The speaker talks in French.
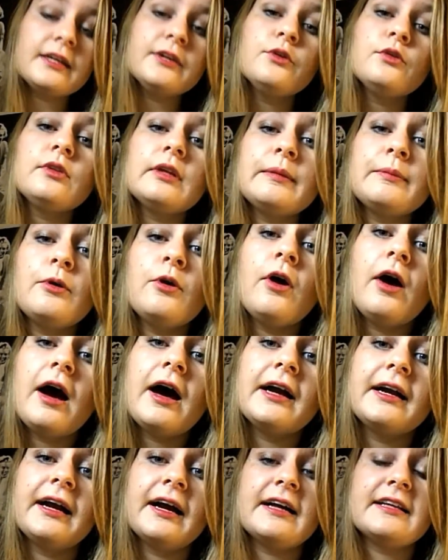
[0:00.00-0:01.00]
et notamment
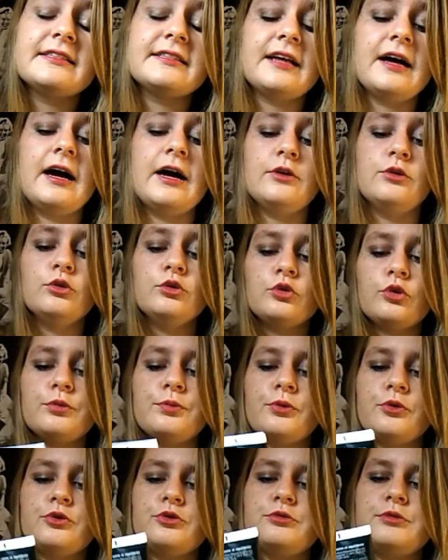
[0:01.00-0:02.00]
à grâce à un
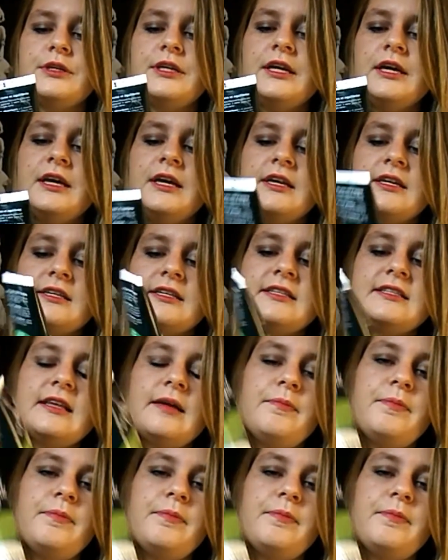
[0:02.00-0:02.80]
autre produit qui